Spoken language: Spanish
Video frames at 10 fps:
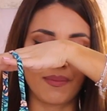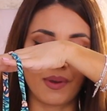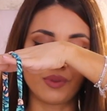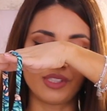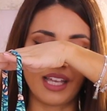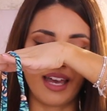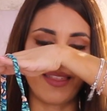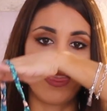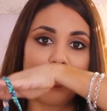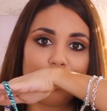que me
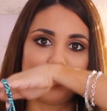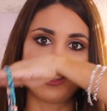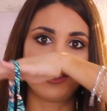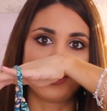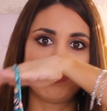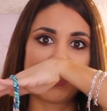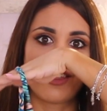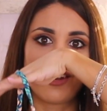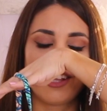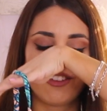gusta de estos
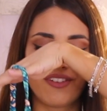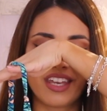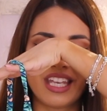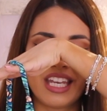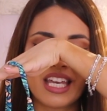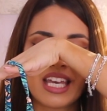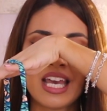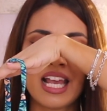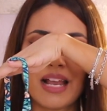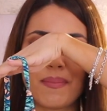bañadores, estos bikini.
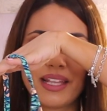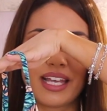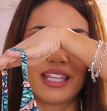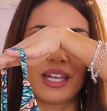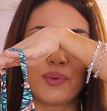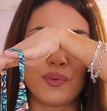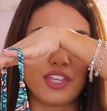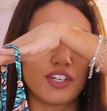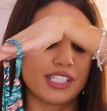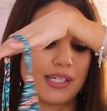La parte de aquí tiene un
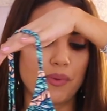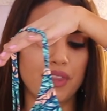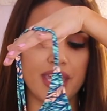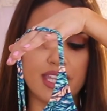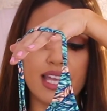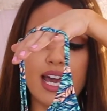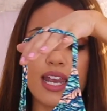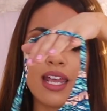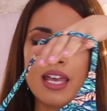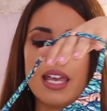nudito que se puede
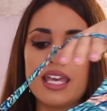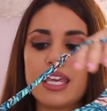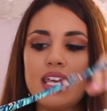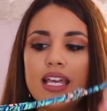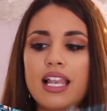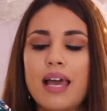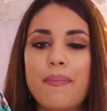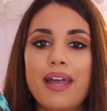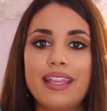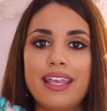quitar. Y
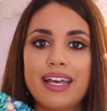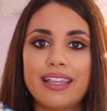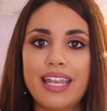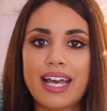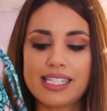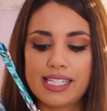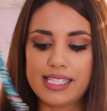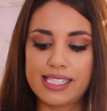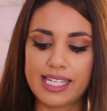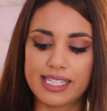la parte de atrás
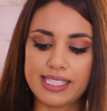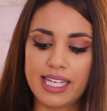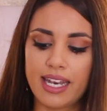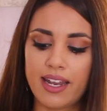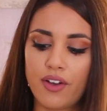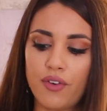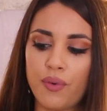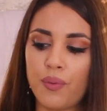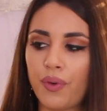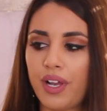se cierra
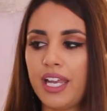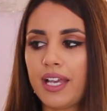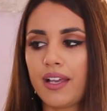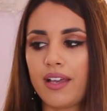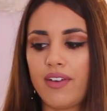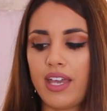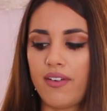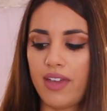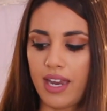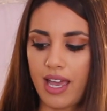con un clic.
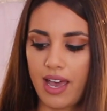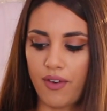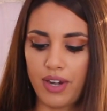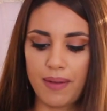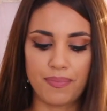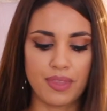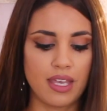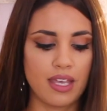A ver, ahora,